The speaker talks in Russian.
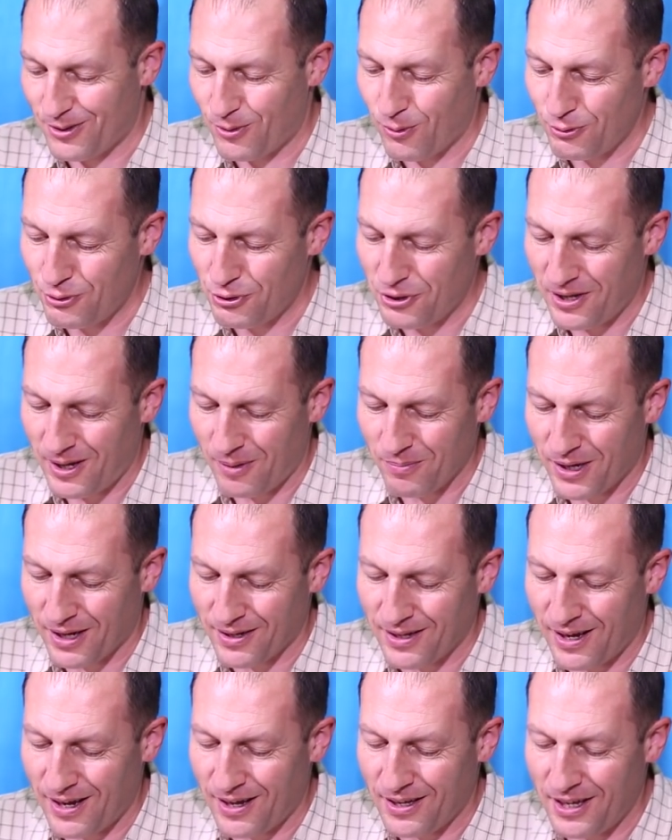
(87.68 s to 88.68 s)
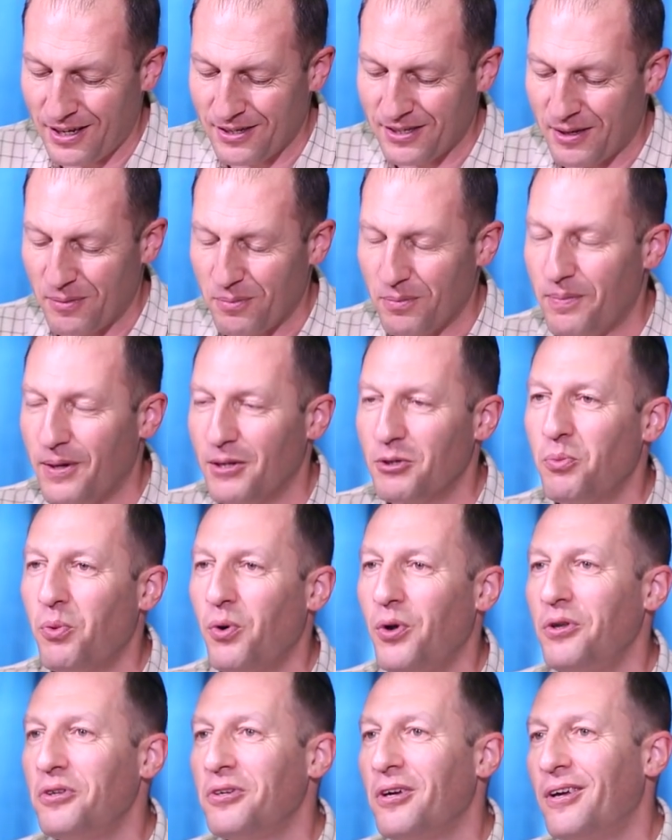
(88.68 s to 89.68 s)
Скучно нам, когда не с кем
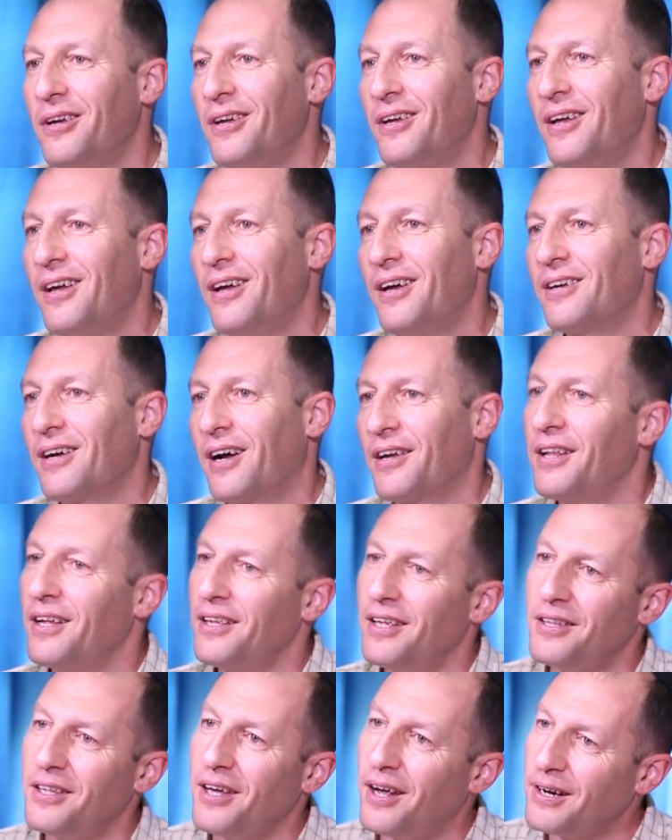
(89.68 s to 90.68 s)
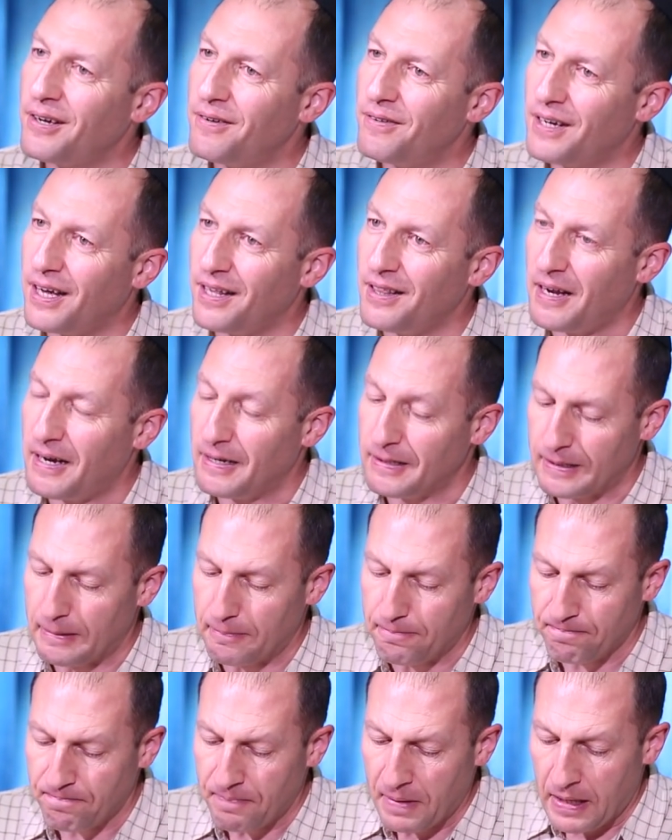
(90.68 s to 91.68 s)
поспорить, когда нет яркого
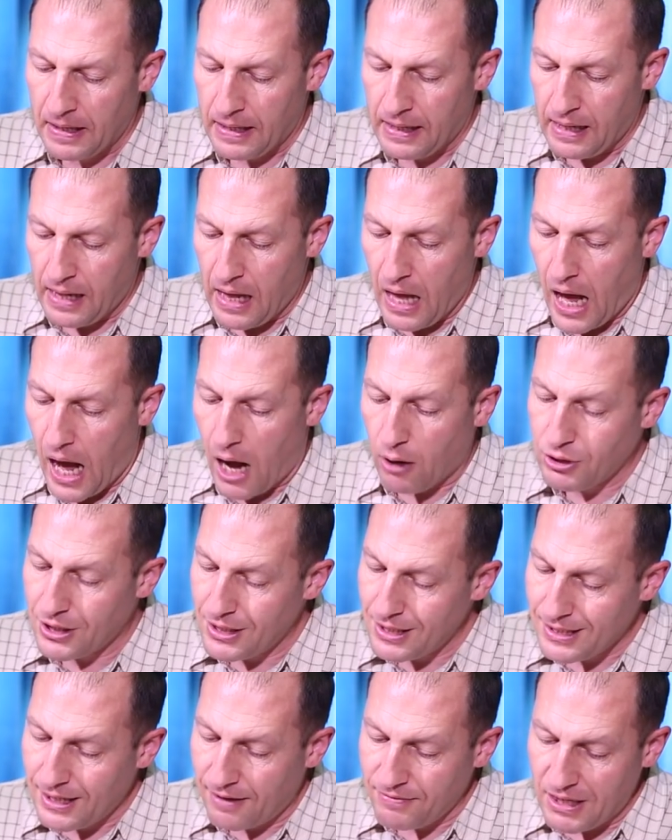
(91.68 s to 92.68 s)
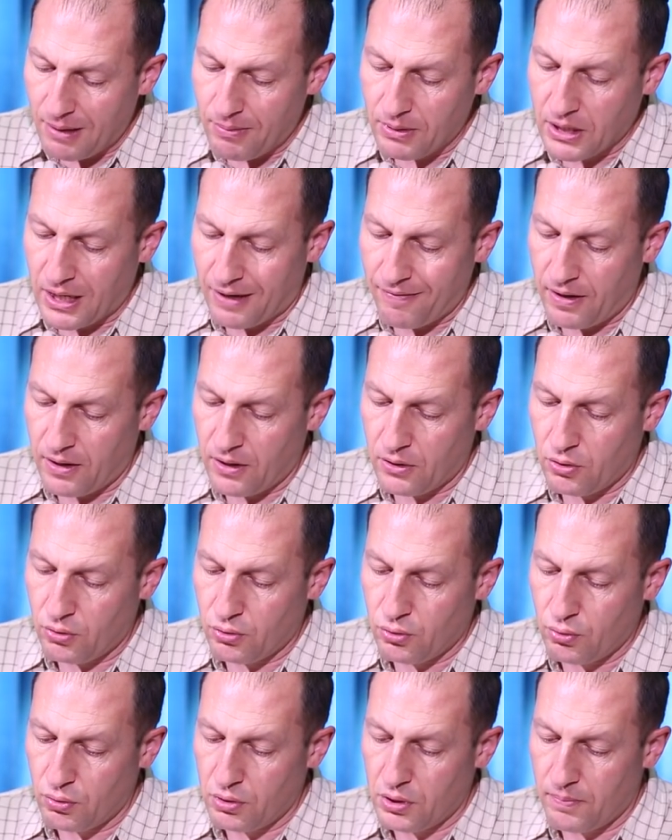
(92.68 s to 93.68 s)
контраста. А уж если совсем откровенно,
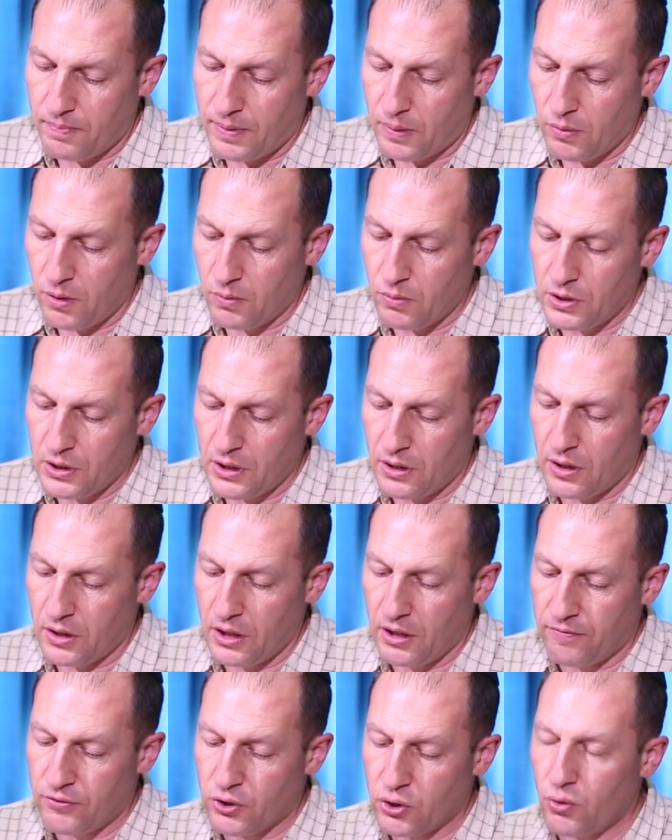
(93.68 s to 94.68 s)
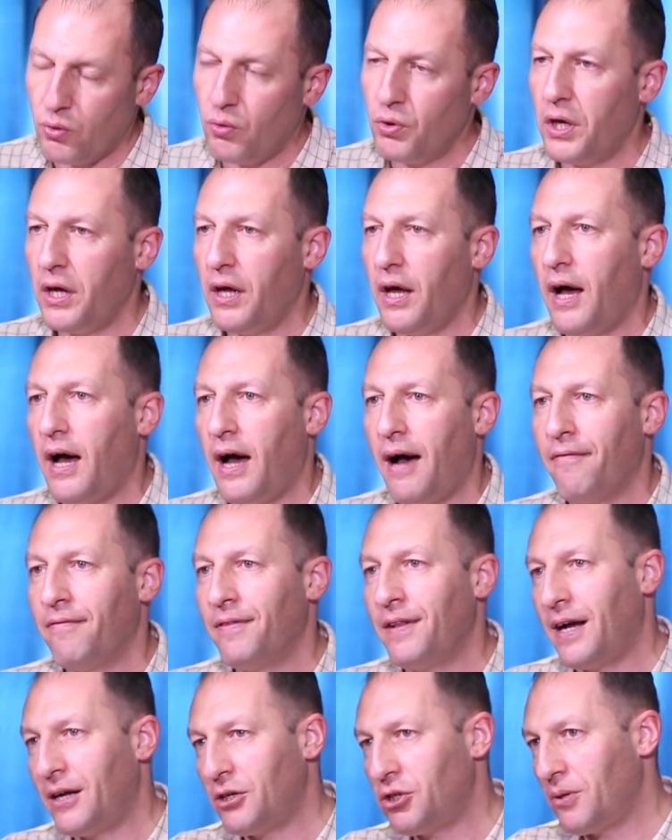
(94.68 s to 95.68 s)
то тут, по-моему, дело не в скуке, а
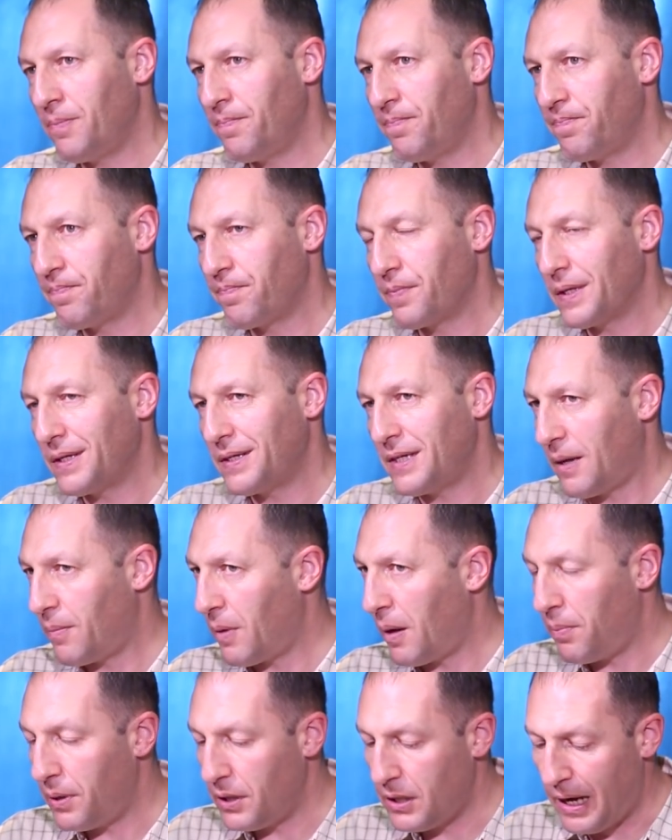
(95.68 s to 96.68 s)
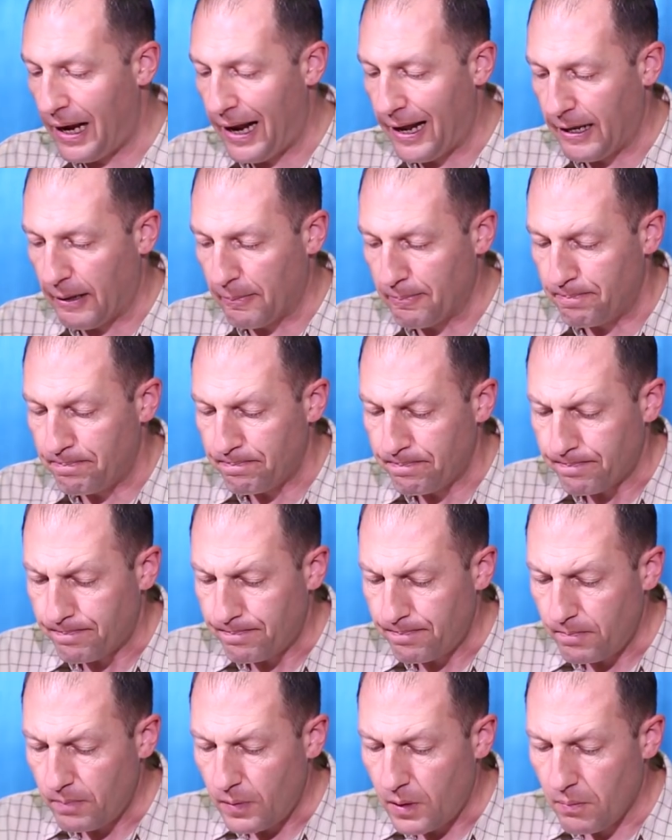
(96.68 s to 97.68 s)
в нашем самоопределении
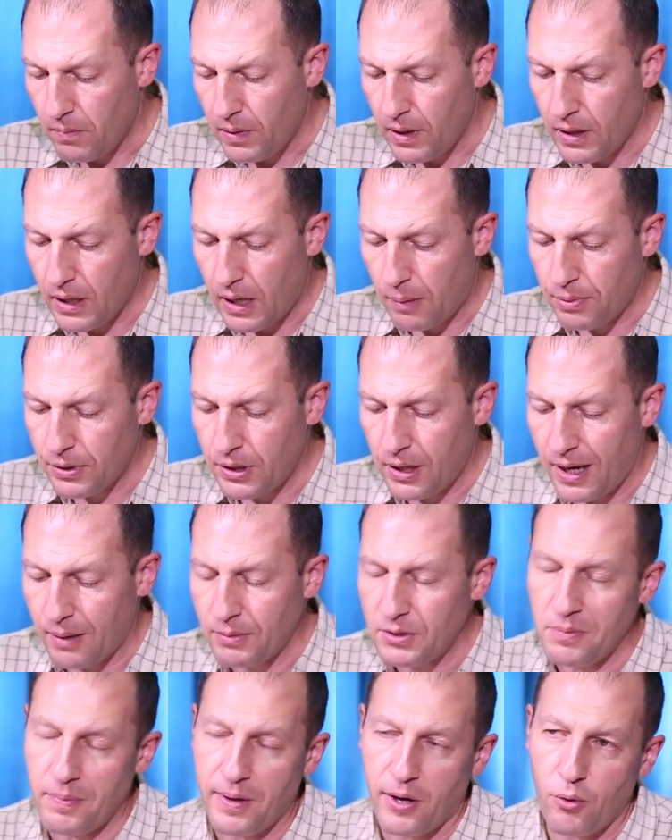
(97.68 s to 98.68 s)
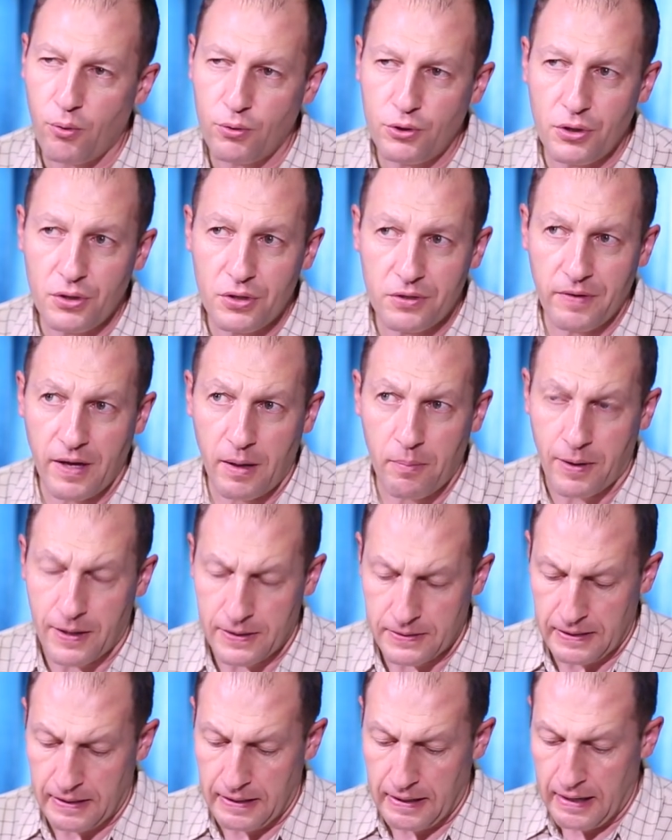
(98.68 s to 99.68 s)
мы определяем себя очень
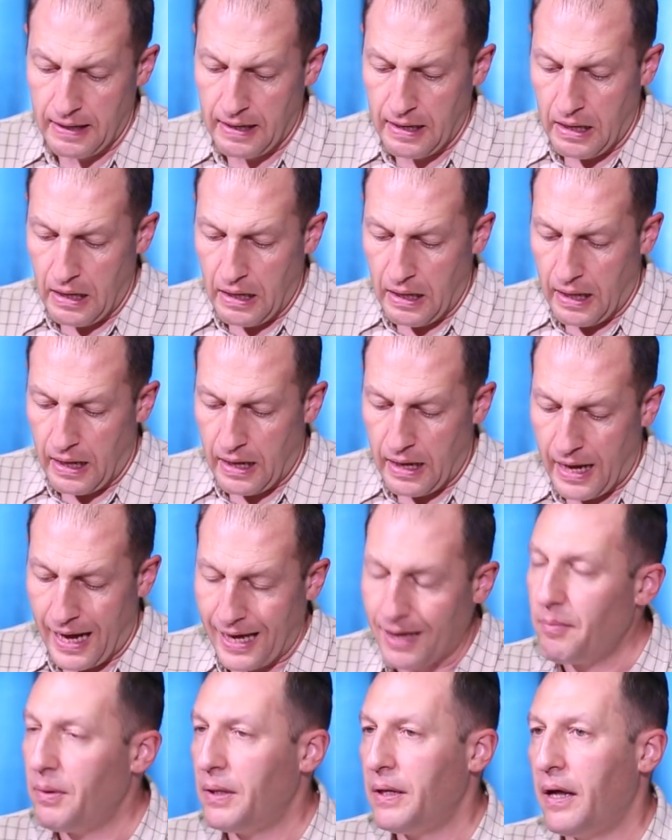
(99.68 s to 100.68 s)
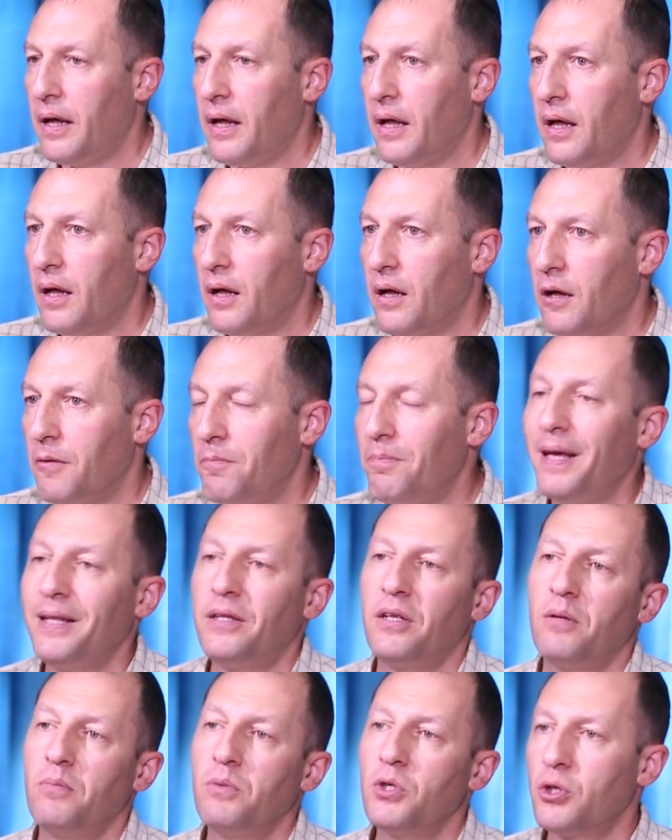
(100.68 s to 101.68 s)
своеобразно, а, а именно
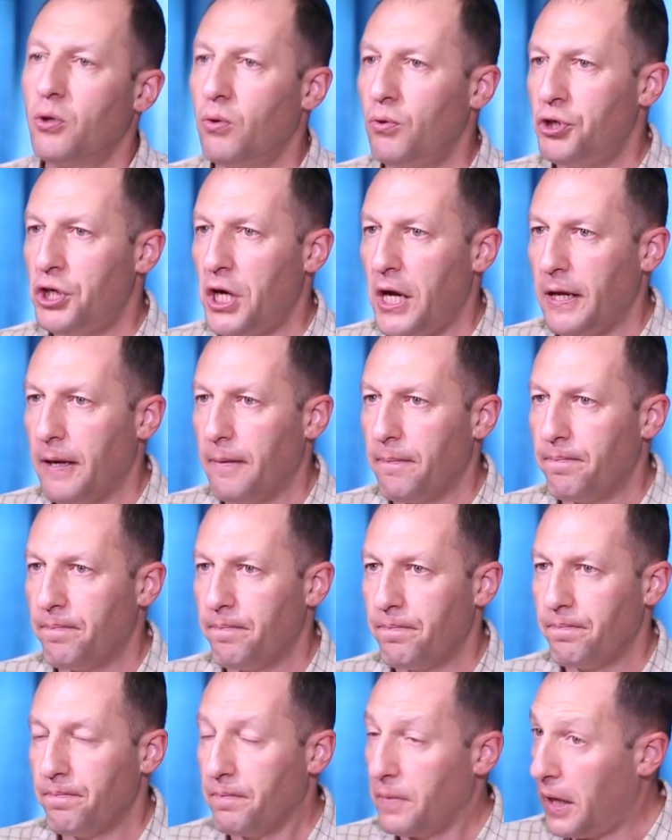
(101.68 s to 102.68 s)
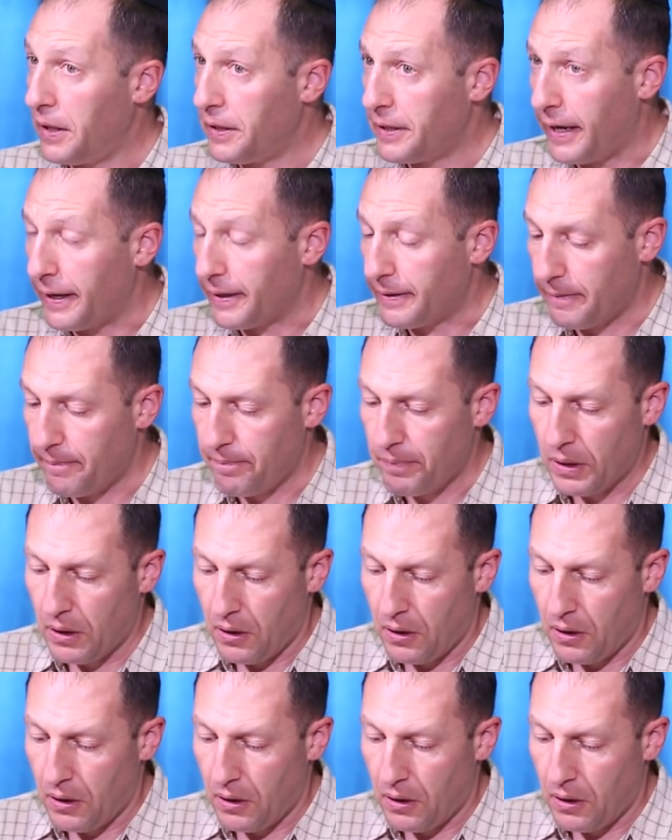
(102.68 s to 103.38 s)
методом исключения. Это как?